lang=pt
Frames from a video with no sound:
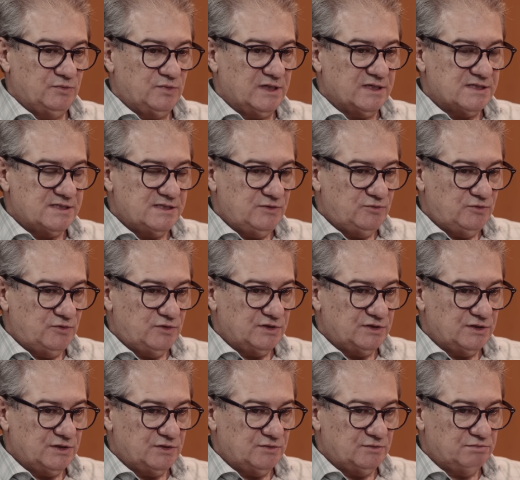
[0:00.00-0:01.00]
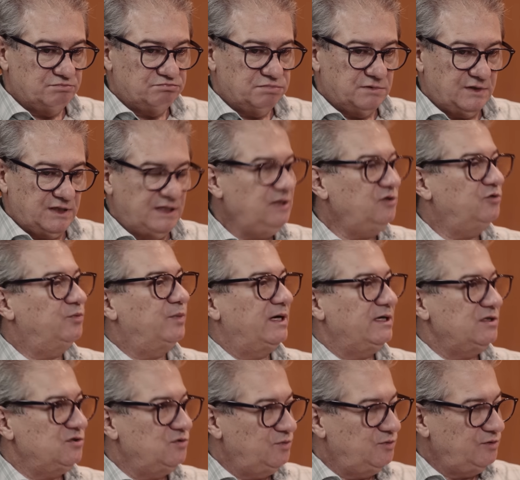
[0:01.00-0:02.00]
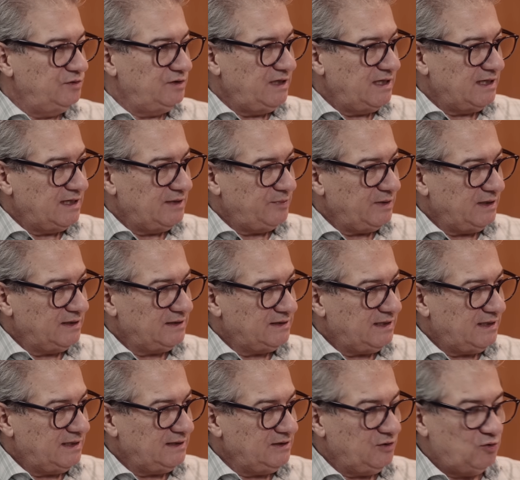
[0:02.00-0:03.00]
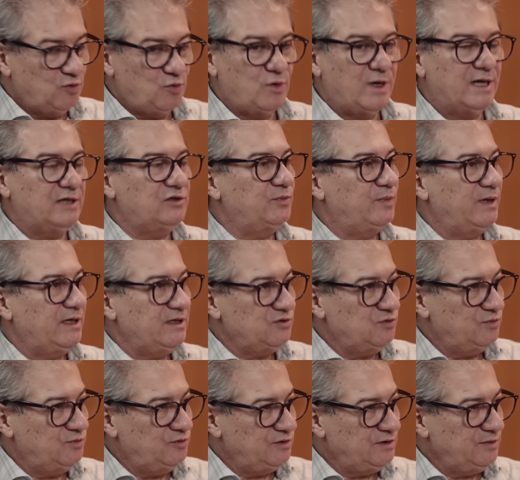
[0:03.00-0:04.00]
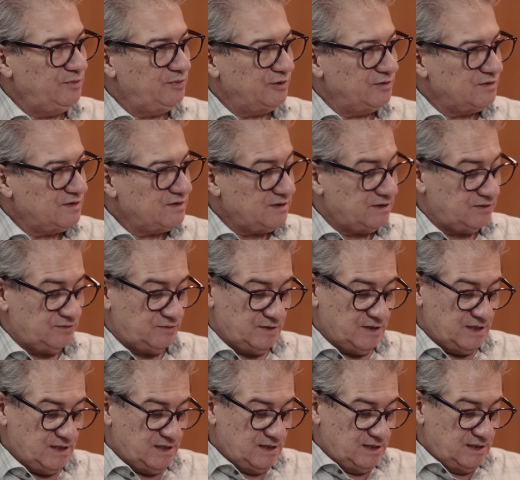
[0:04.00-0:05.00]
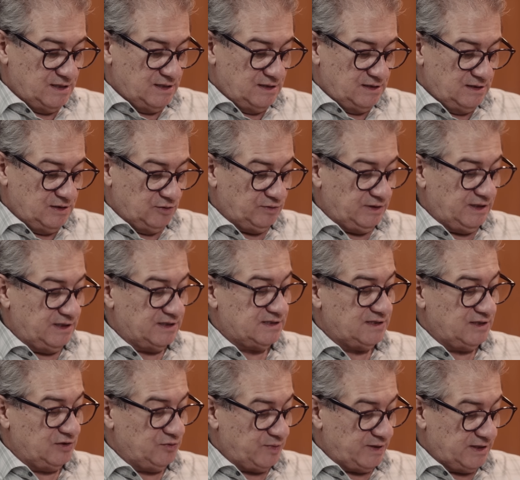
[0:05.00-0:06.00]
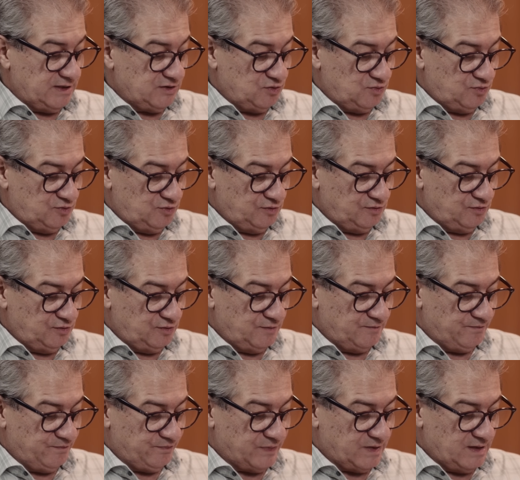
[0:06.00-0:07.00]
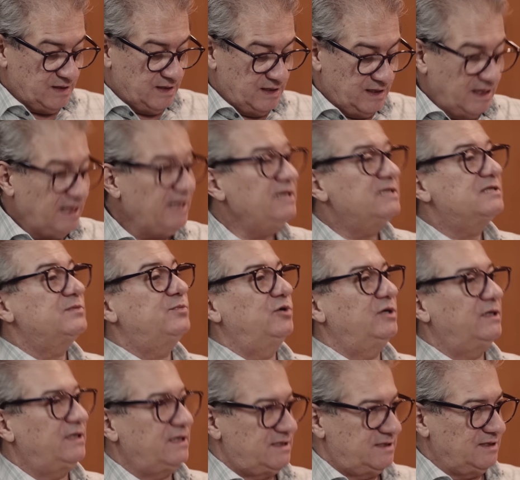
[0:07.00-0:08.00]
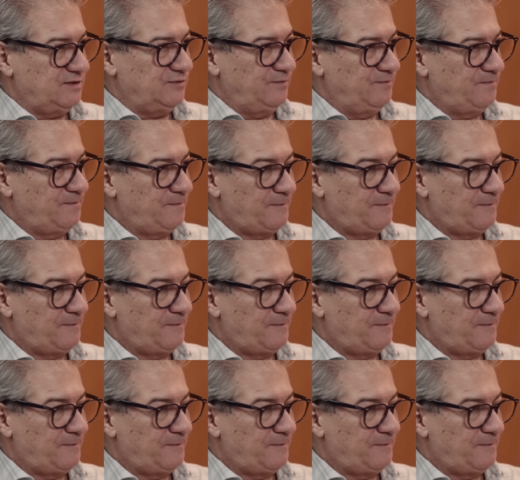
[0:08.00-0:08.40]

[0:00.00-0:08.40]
O Brasil hoje é o quinto país do mundo em área plantada, é o quarto país do mundo em produção e é o terceiro país do mundo em exportação.